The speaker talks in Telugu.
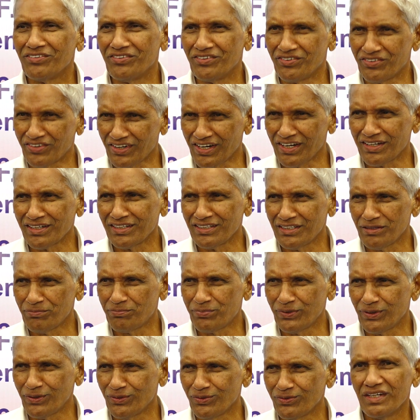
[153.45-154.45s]
వివరంగా
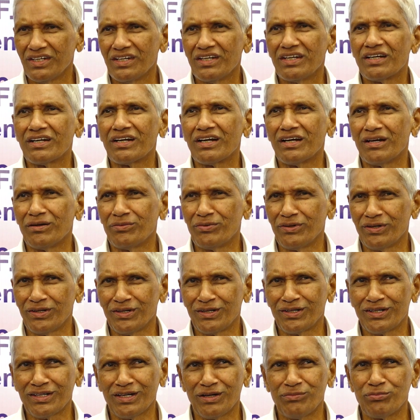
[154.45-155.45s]
చెప్పిండు రాబోయే
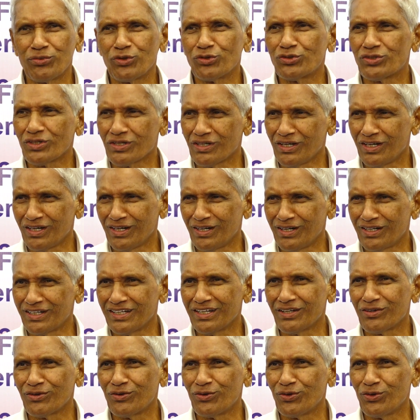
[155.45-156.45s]
అంటే అమృత్ కాలం
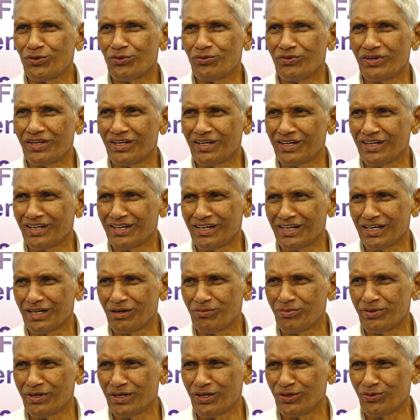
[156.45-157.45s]
అంటే రెండు వేల
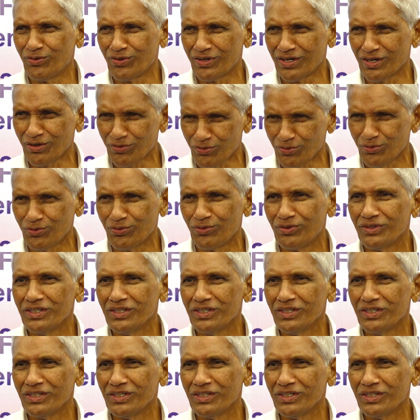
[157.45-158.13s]
నలభై ఏడు వరకు